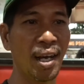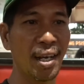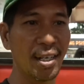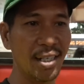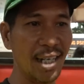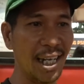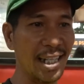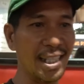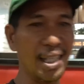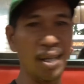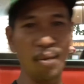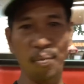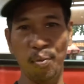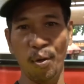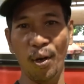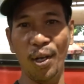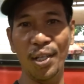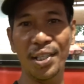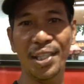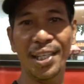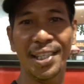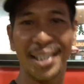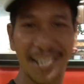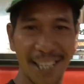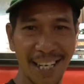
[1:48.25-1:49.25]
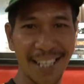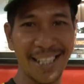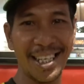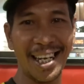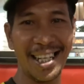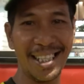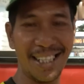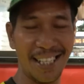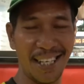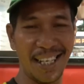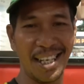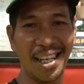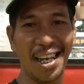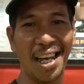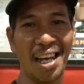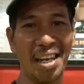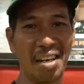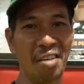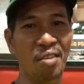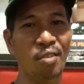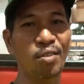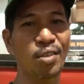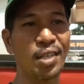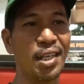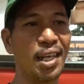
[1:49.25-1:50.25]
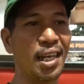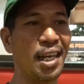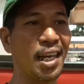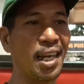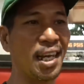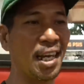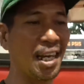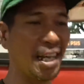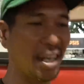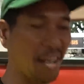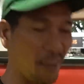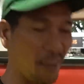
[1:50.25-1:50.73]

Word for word: Nanti boleh dicek nanti ya Oke okay.